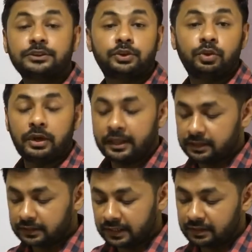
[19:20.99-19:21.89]
ஸோ
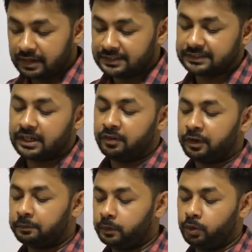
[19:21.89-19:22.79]
அதுதான் ஆன்சராக
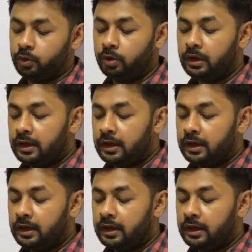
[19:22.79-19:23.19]
வரப்போகுது